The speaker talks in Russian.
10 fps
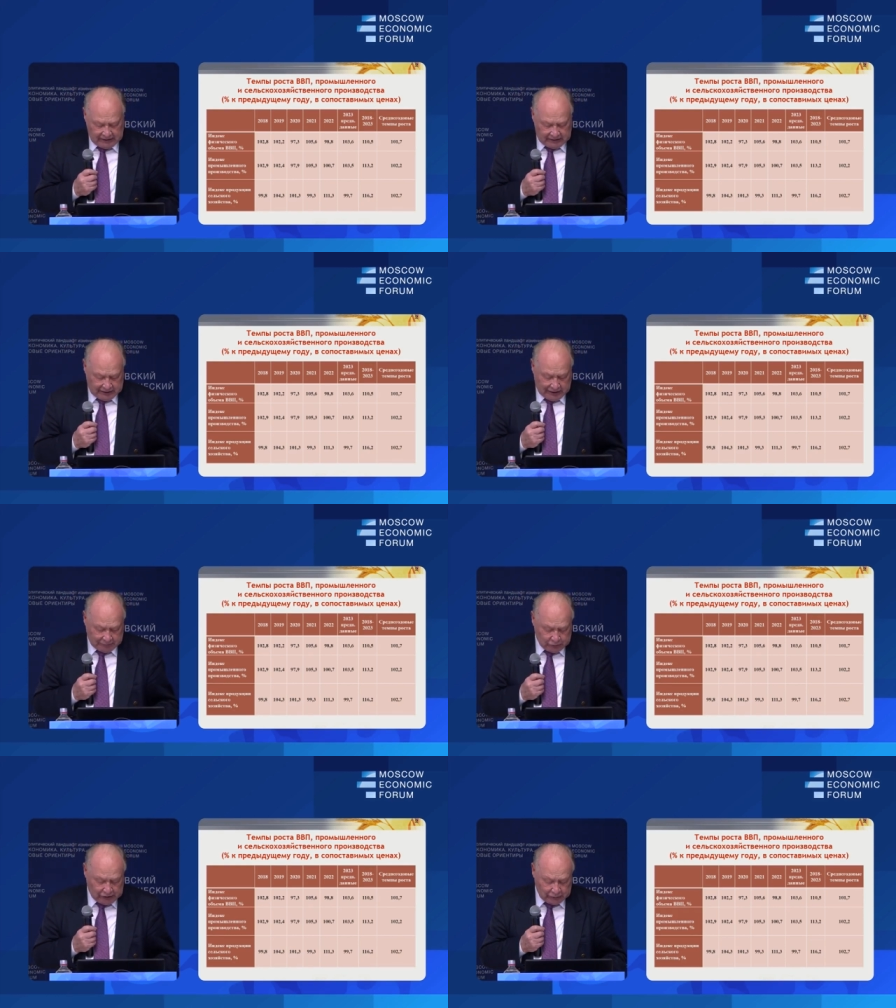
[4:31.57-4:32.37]
Нам
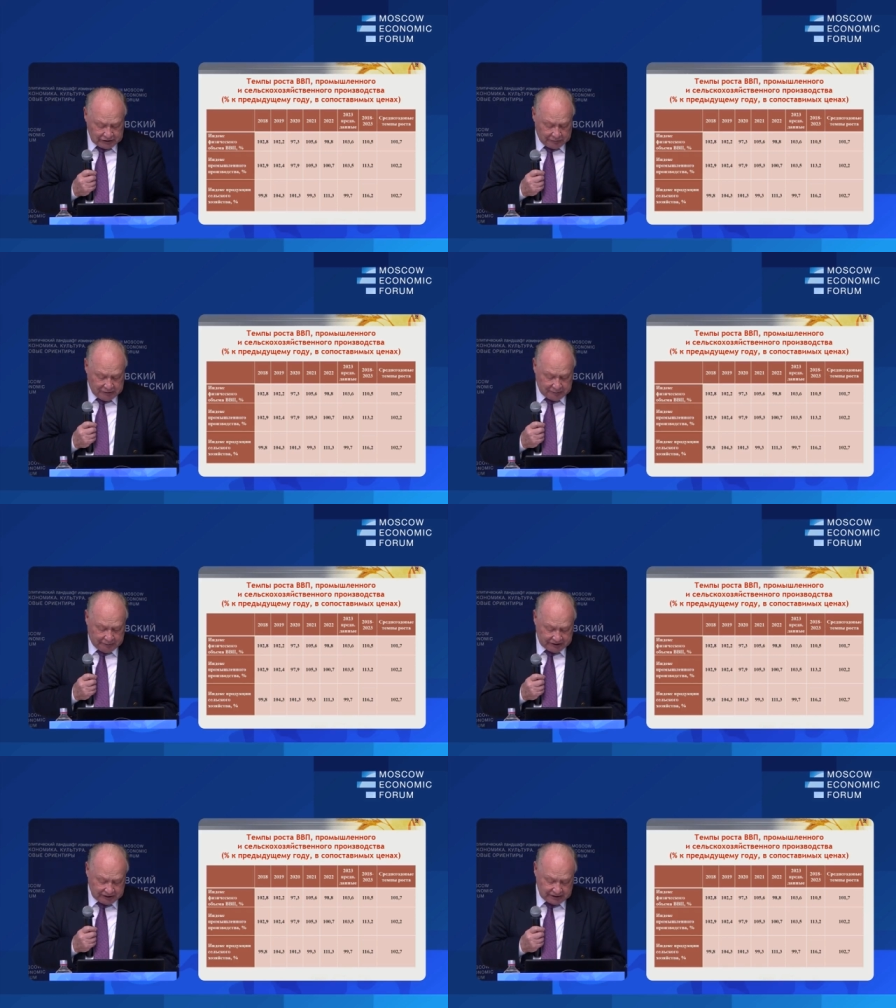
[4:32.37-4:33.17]
удалось
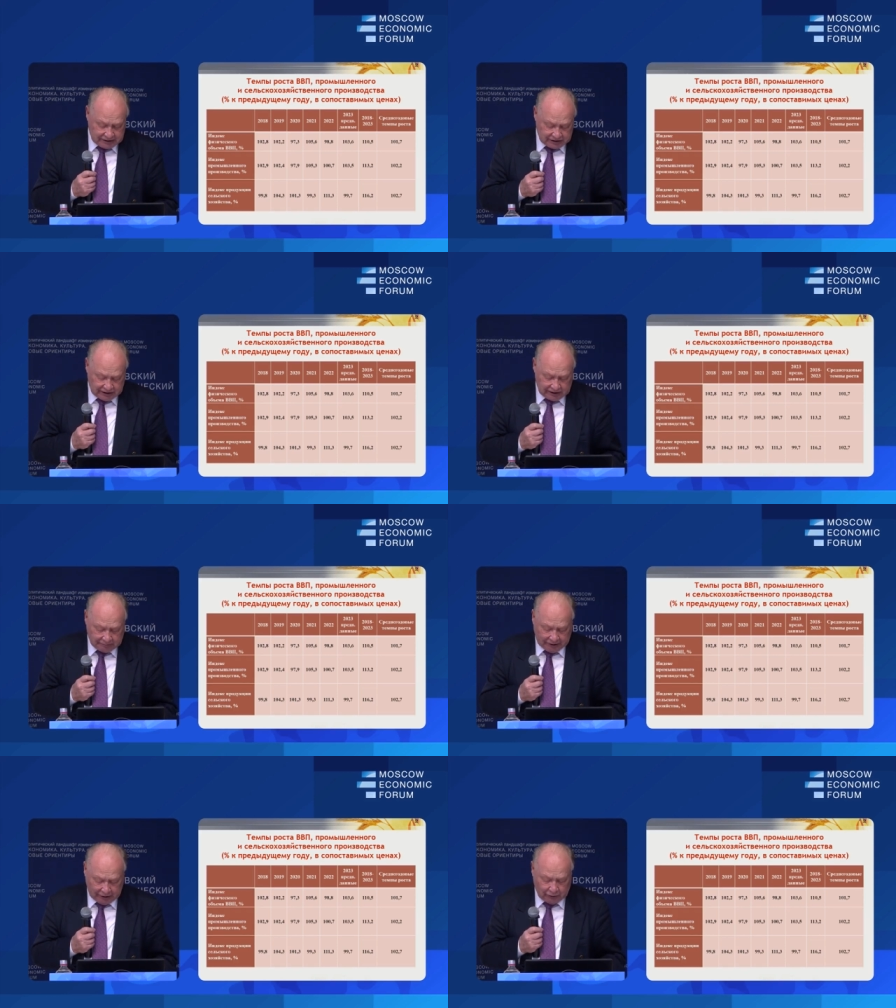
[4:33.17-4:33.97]
обеспечить достижение
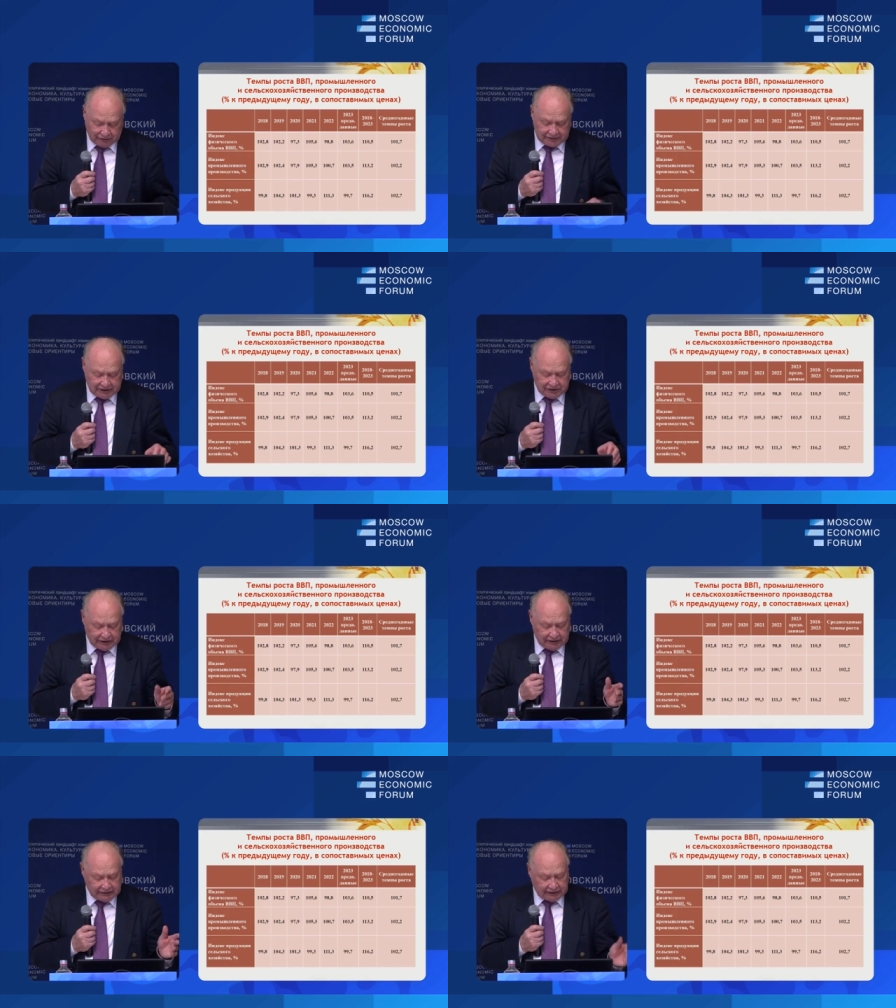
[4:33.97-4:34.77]
пороговых
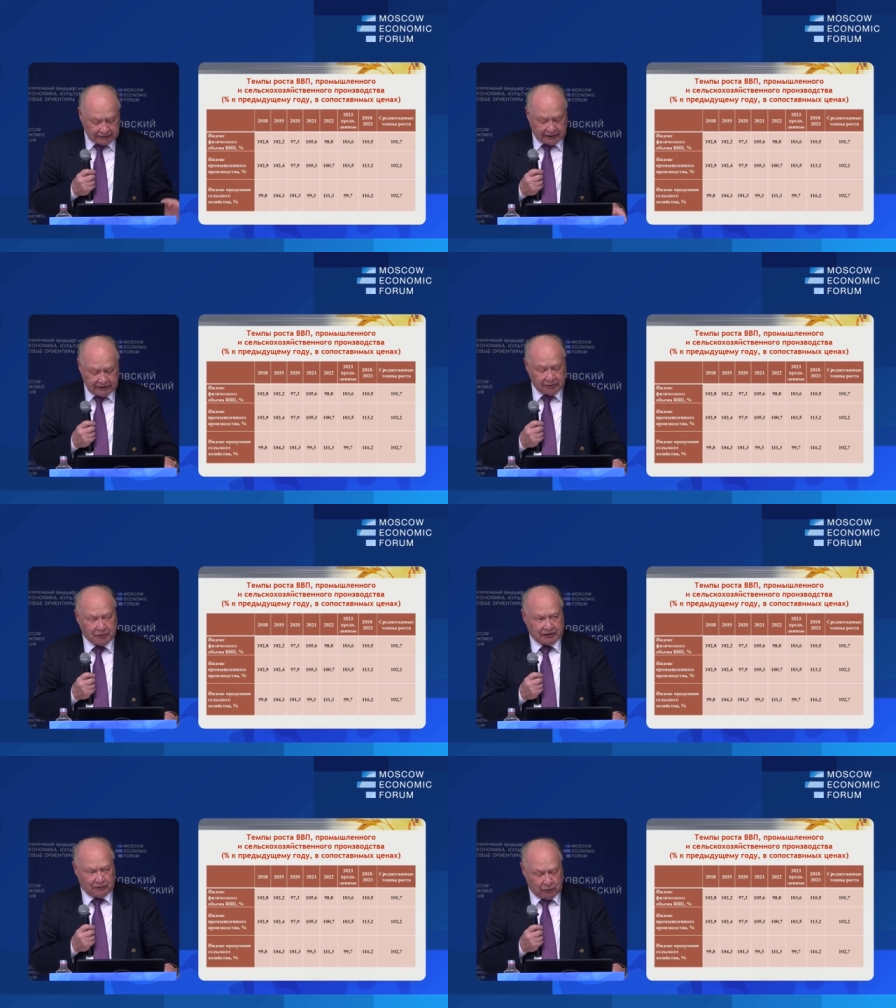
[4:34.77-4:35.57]
значений доктрины
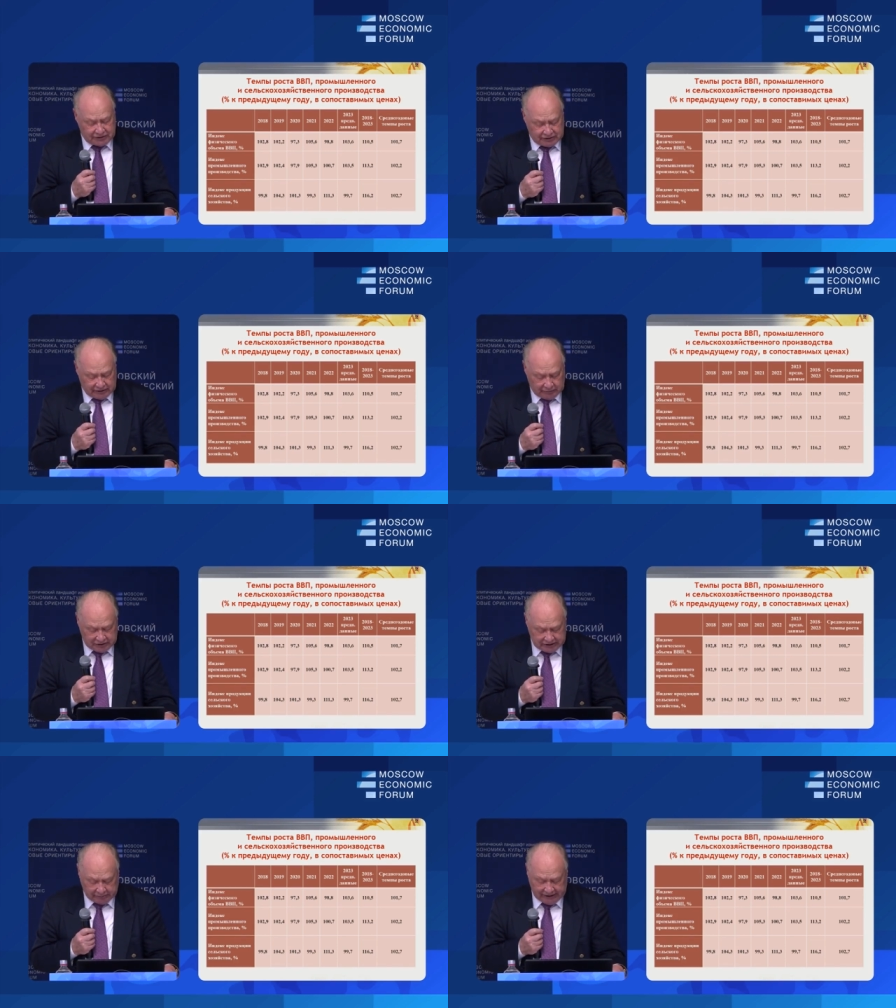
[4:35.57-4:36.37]
продовольственной
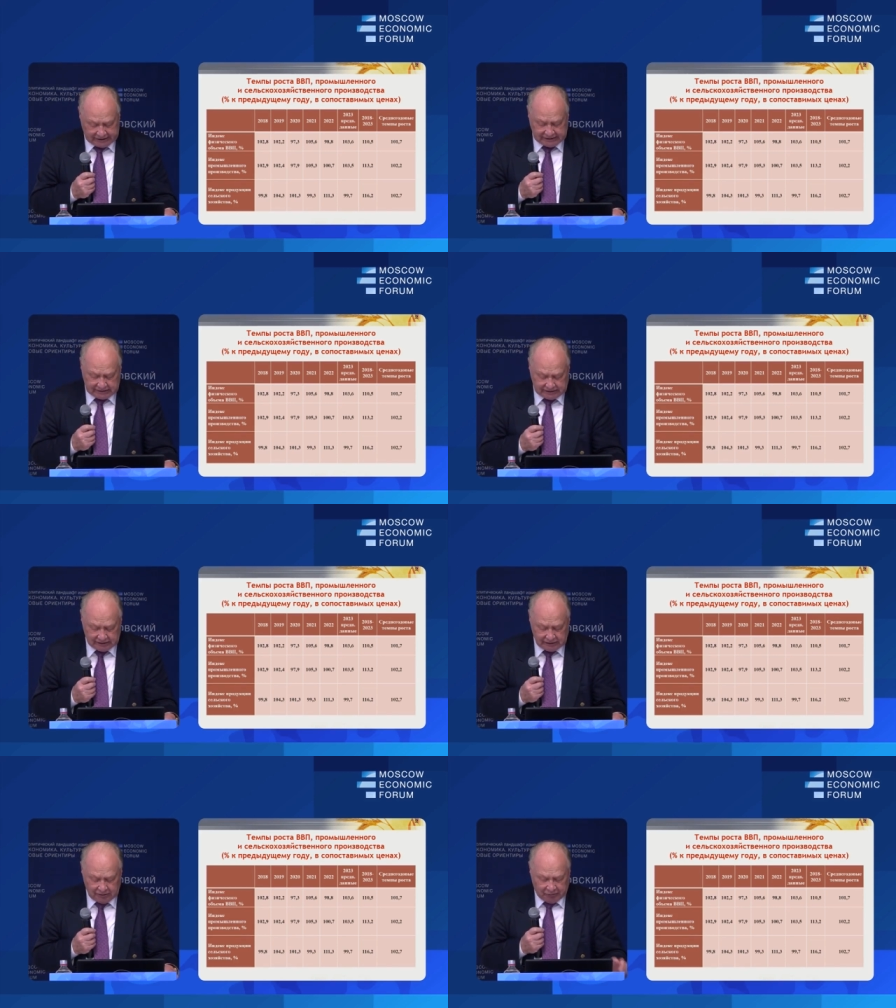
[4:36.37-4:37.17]

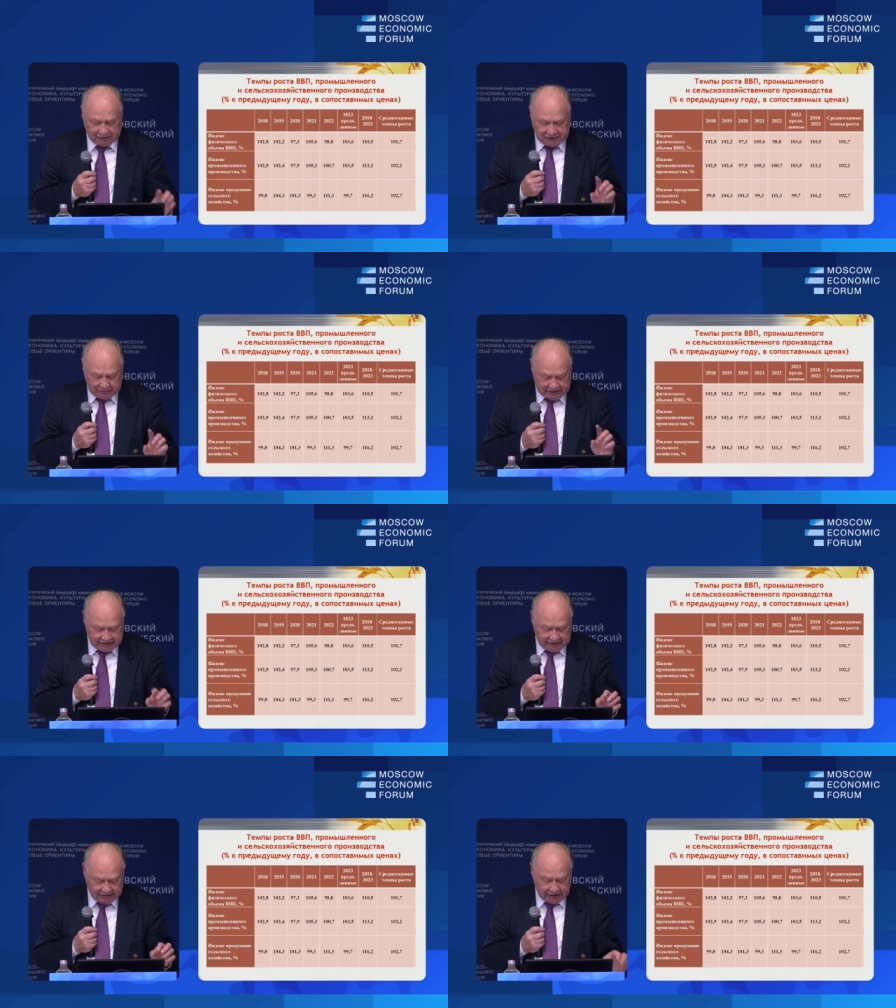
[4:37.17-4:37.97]
безопасности по всем
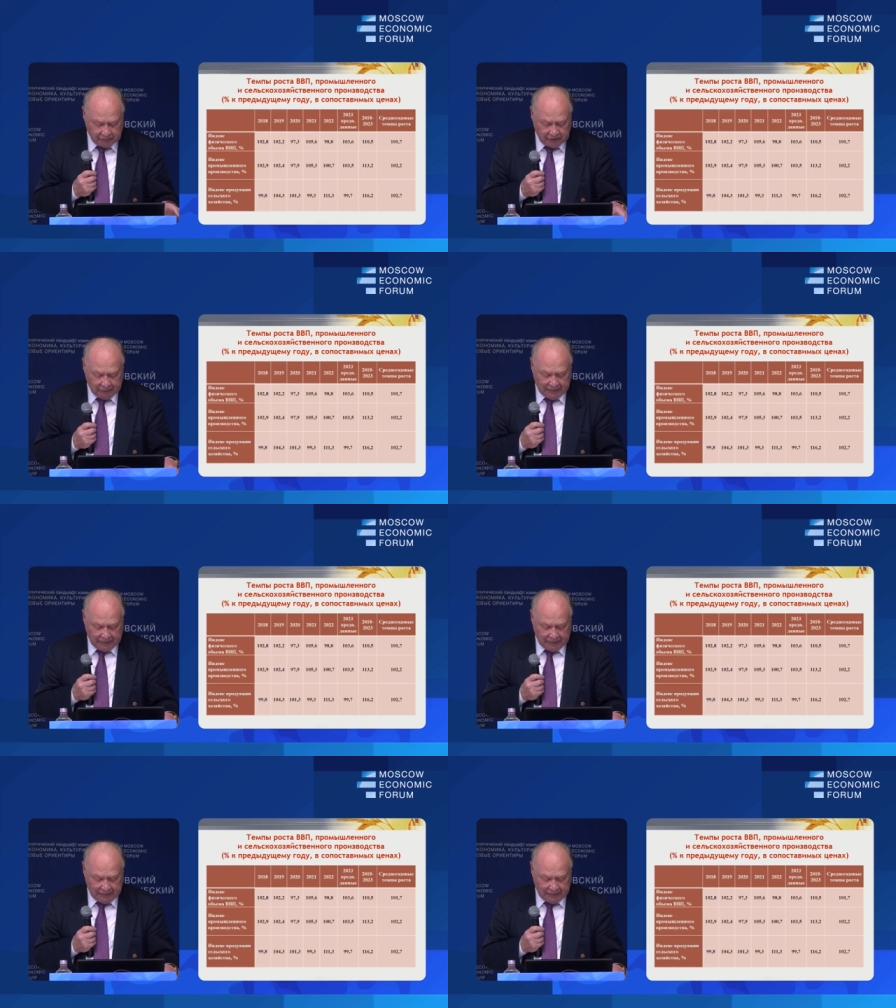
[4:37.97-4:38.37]
основным